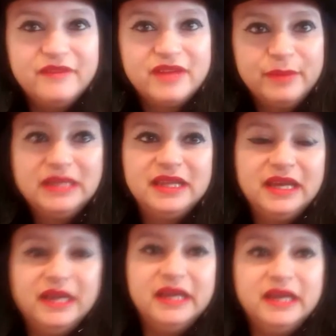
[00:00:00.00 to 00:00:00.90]
è
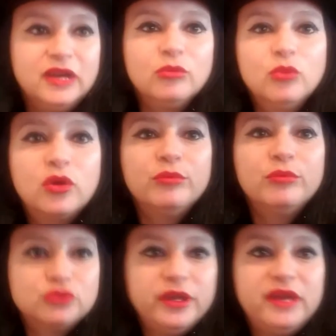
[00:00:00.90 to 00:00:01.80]
veramente comunque
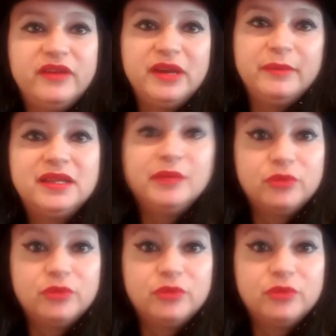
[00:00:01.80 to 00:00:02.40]
un punto di riferimento